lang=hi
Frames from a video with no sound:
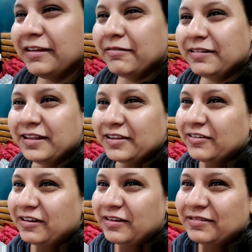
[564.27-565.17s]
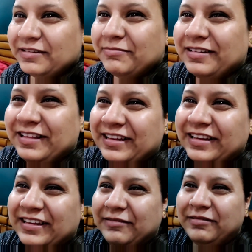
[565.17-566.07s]
ये बंदा कौन है मुझे पता
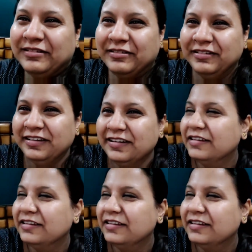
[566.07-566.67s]
नहीं है बिल्कुल